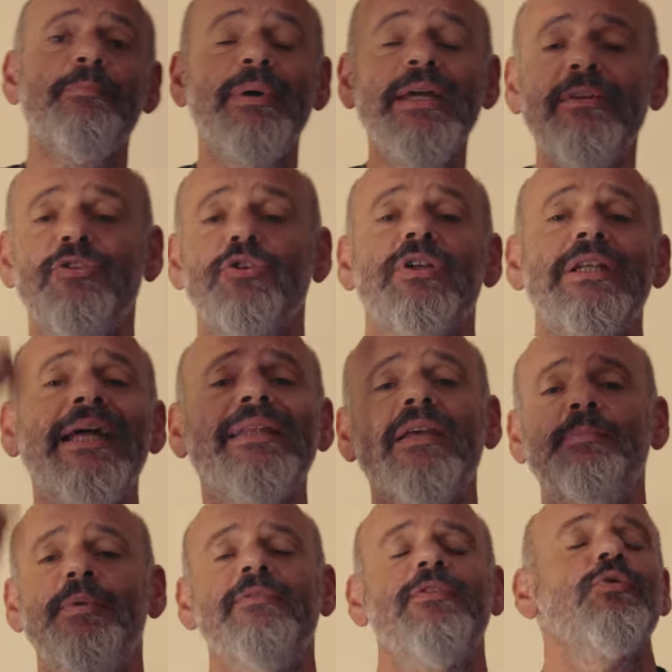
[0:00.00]
Bentornati e
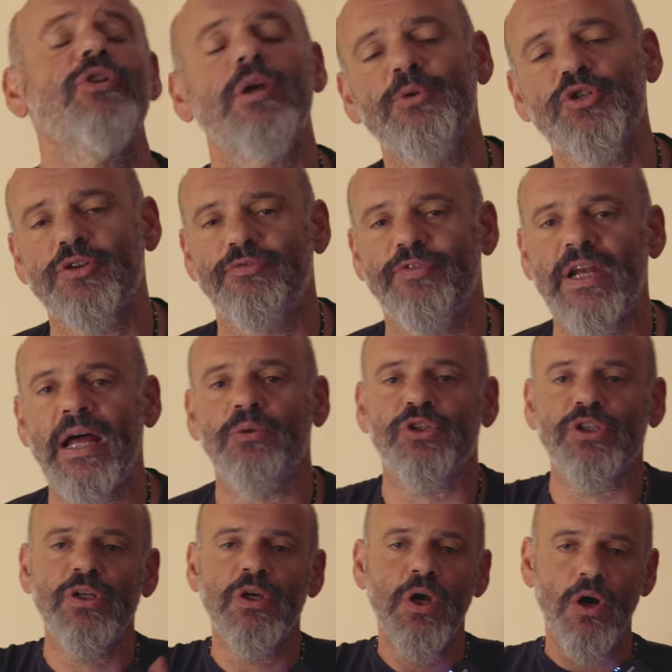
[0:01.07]
benvenuti amici effenauti.